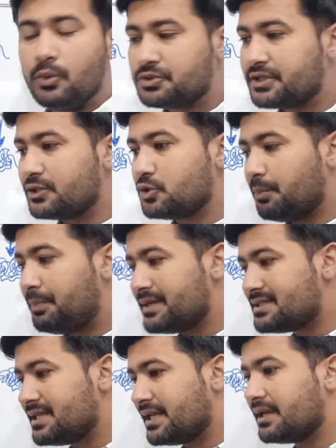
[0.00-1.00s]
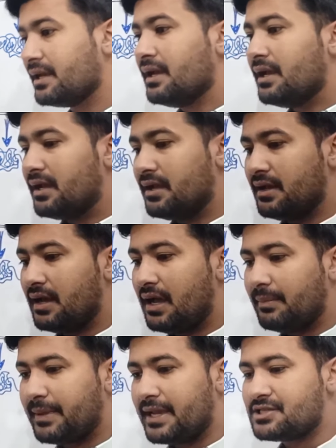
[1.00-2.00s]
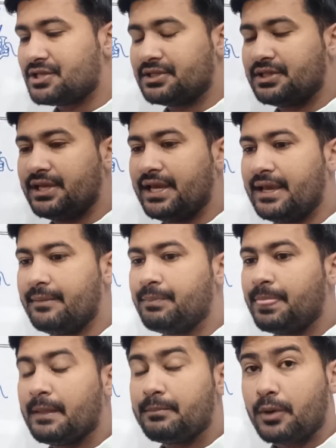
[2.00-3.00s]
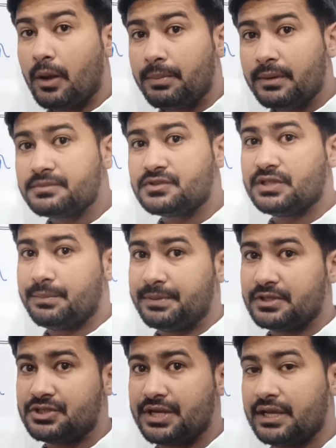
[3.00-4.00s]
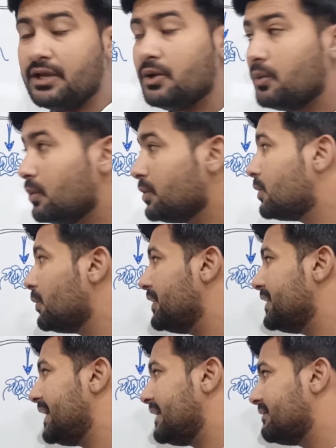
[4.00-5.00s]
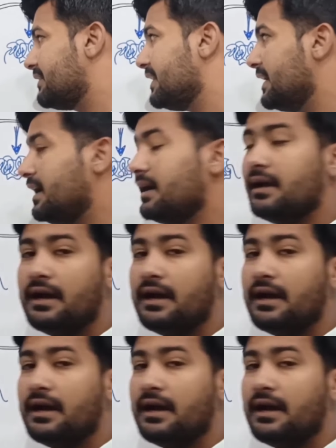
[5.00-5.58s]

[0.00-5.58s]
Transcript: उसकी जो बेसिक आप कह सकते हैं प्रॉब्लम्स थी पीछे उनको डिटेक्ट किया